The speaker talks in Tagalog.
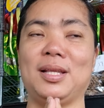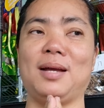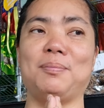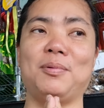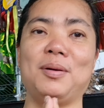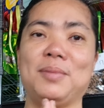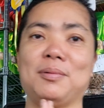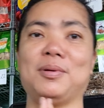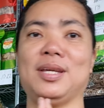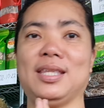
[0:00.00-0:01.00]
Wala po kami
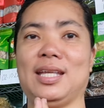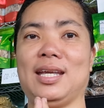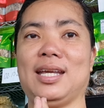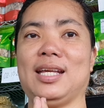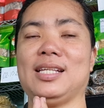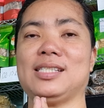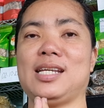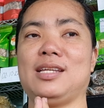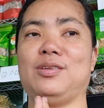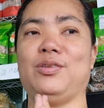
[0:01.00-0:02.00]
kung hindi
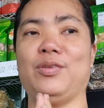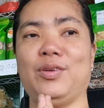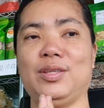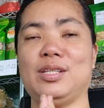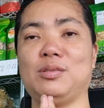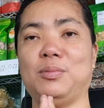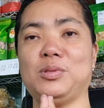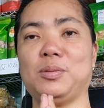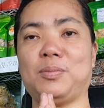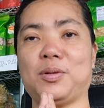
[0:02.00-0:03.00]
sa inyo na
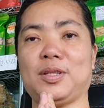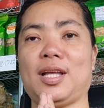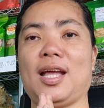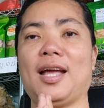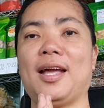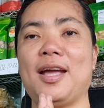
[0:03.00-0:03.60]
sumusuporta.